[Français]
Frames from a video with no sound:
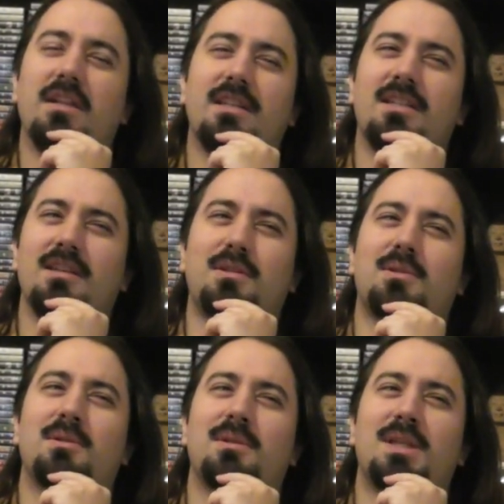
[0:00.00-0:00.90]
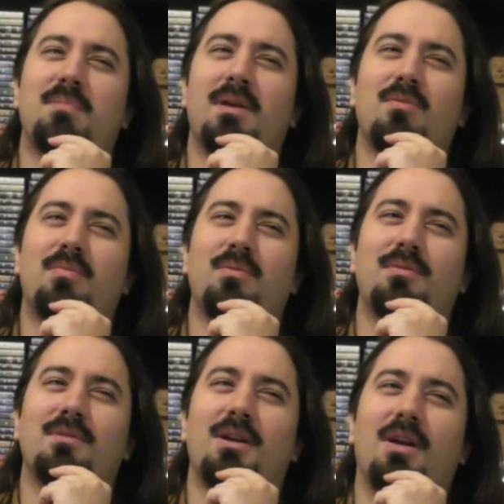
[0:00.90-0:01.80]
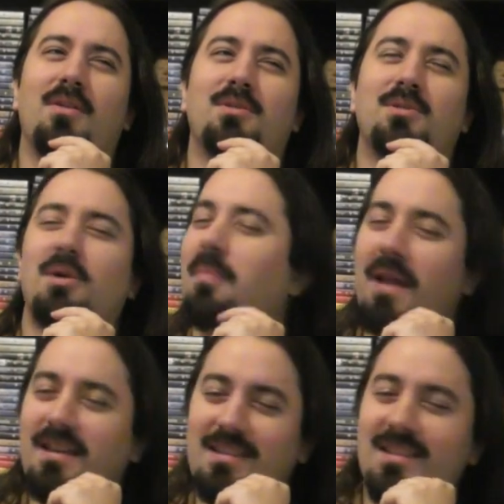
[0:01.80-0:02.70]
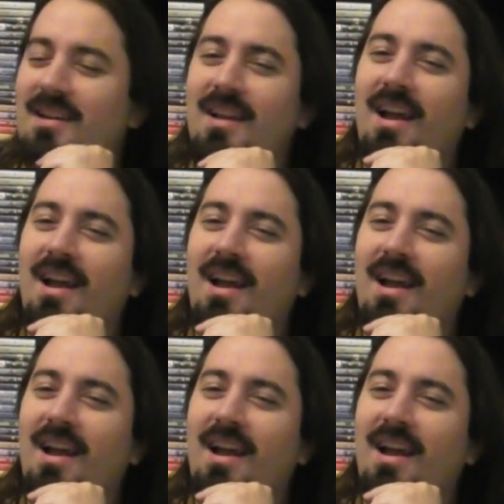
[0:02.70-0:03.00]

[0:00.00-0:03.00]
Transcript: Dans un sens, euh, c'est pas non plus une grande surprise.